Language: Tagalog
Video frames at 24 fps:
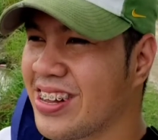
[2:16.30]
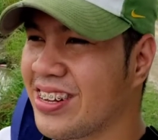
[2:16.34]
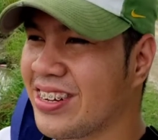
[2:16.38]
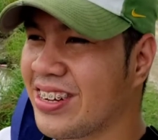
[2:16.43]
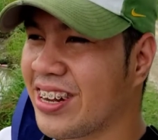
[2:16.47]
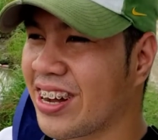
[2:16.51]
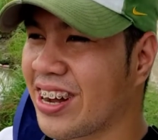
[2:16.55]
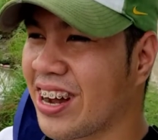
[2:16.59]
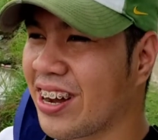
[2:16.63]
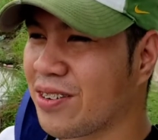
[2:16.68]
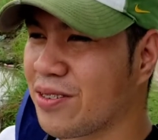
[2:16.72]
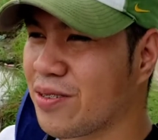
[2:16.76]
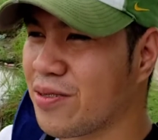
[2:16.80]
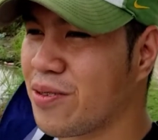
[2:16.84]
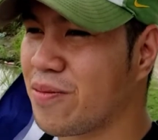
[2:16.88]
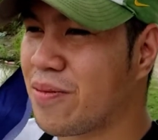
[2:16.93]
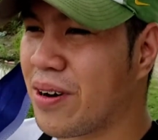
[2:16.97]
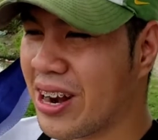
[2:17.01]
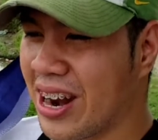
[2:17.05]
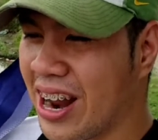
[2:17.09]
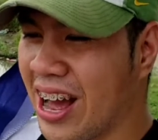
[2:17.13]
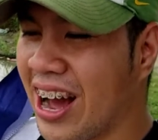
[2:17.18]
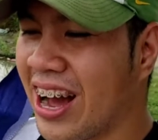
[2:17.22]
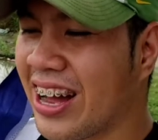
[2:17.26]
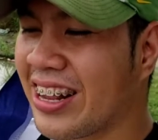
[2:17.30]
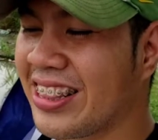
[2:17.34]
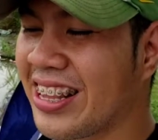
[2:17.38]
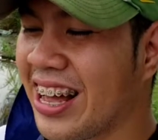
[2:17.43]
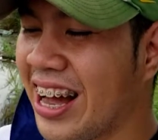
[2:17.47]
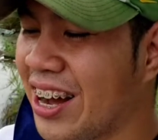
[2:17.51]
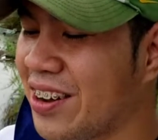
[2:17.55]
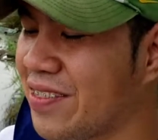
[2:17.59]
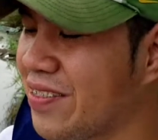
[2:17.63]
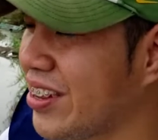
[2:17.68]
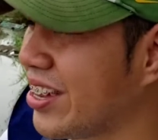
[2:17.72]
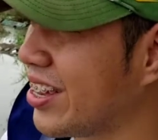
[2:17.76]
naglumalakad
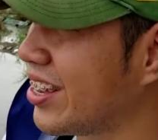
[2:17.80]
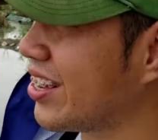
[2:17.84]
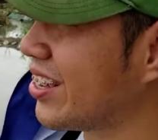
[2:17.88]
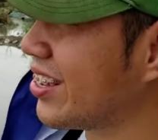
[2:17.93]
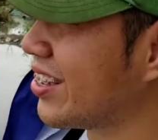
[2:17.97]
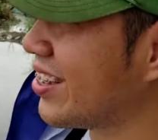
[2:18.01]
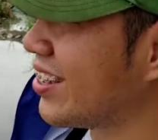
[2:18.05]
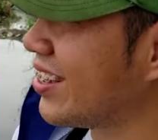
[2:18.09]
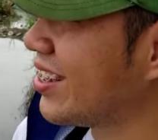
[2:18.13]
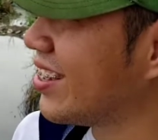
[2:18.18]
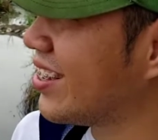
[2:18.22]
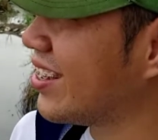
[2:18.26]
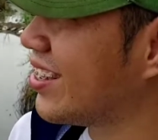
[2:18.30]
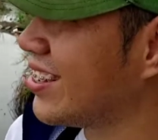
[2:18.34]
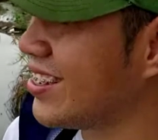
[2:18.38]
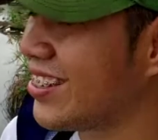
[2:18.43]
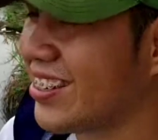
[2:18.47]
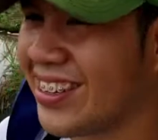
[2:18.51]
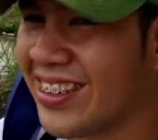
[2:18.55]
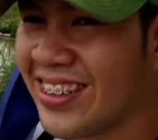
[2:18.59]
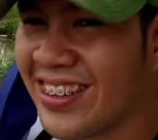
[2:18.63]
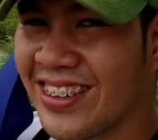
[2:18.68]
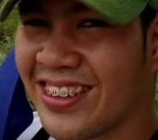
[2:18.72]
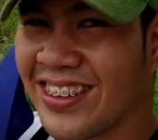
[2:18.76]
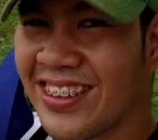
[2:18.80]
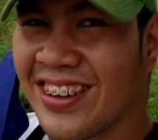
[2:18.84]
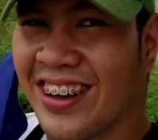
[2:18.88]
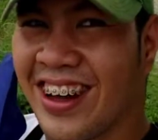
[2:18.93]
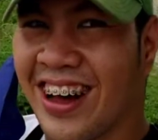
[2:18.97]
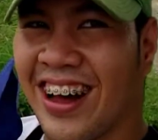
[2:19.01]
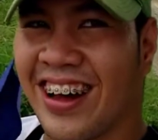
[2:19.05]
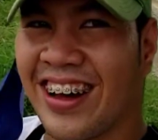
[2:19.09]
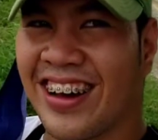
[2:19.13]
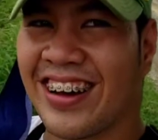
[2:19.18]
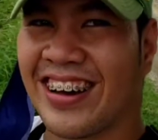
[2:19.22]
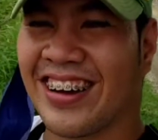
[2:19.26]
na kami. Naku po,
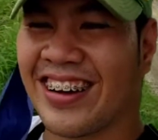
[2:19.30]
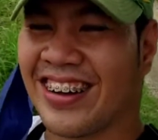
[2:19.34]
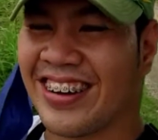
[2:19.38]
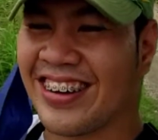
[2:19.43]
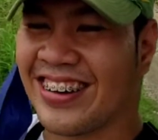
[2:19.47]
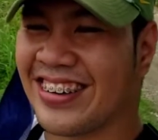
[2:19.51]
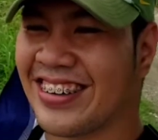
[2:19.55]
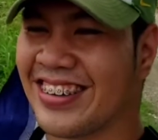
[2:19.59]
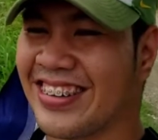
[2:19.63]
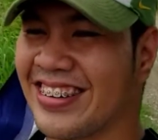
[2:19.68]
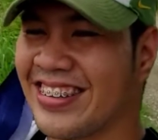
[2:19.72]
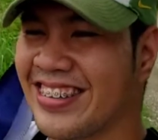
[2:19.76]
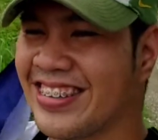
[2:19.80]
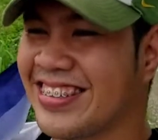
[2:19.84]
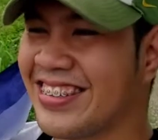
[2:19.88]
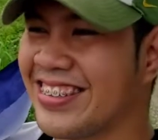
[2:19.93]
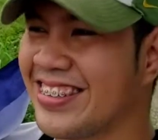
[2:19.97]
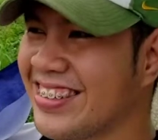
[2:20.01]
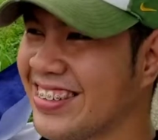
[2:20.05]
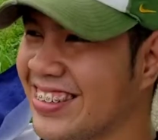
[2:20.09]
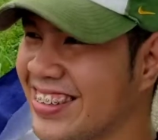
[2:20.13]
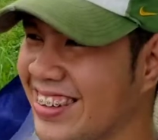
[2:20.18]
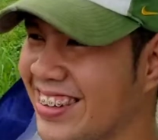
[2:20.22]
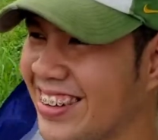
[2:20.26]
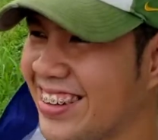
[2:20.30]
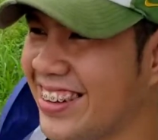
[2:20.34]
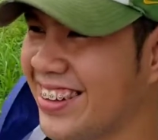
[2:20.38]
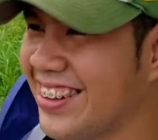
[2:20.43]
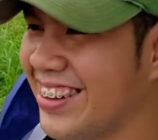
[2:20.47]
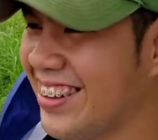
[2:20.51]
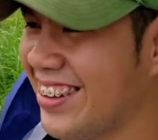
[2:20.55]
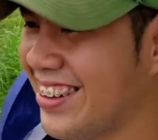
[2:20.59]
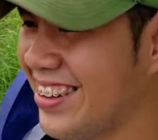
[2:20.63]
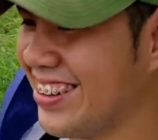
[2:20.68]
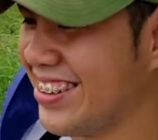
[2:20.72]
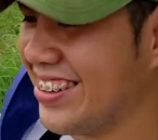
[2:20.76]
napakalupit niyo, boss.
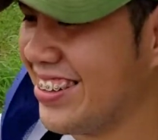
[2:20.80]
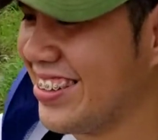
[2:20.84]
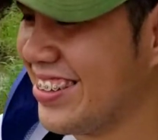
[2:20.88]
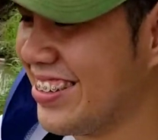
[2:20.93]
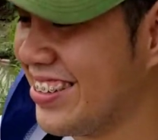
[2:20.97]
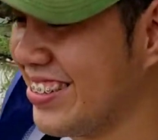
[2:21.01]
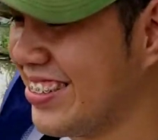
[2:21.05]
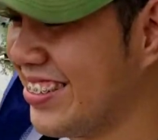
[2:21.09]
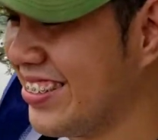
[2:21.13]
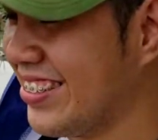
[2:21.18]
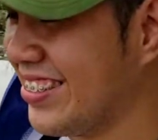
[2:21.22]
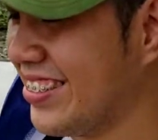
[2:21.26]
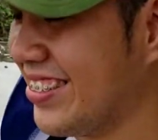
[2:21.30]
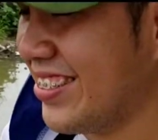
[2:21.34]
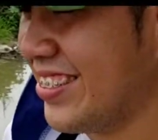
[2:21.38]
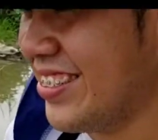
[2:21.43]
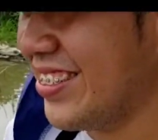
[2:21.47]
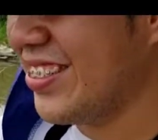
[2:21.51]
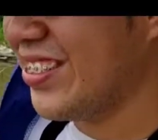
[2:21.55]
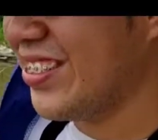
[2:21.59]
Tingnan niyo ha, guys ha.